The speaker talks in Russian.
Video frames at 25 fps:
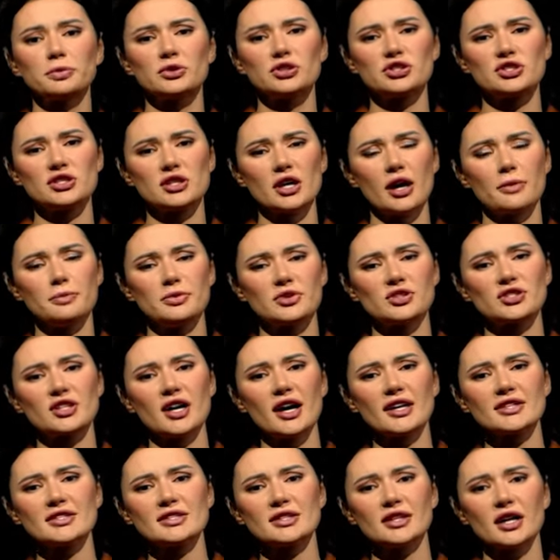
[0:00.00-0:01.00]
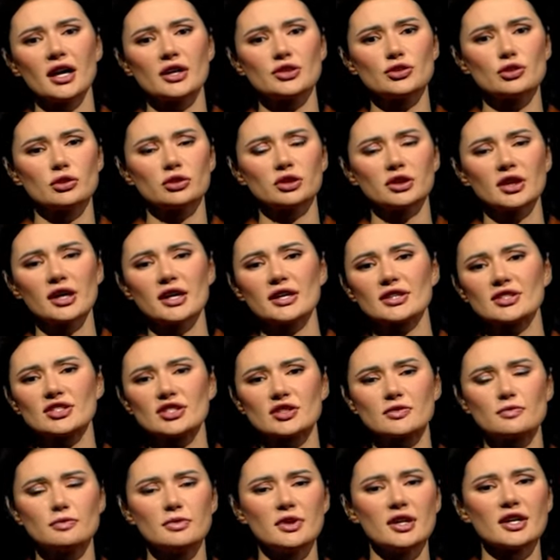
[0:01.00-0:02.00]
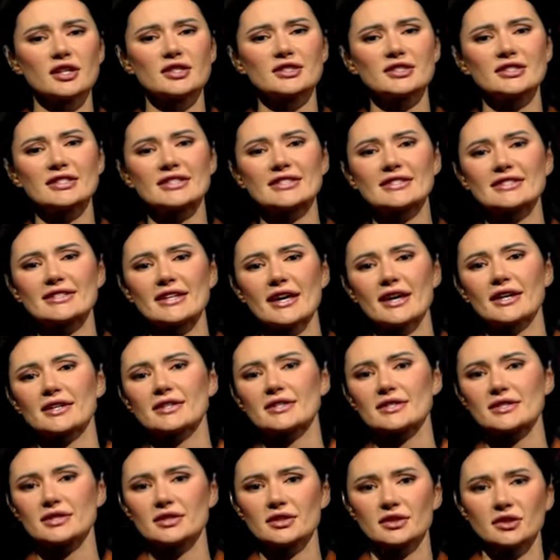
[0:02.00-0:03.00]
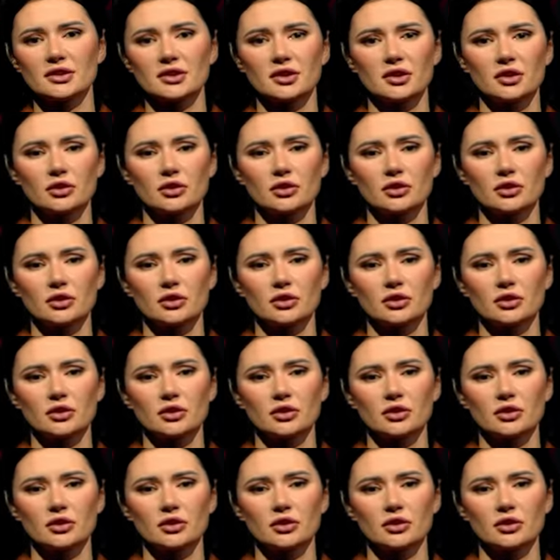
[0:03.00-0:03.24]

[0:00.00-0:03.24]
почти обязательно адюльтер, смерть и секс.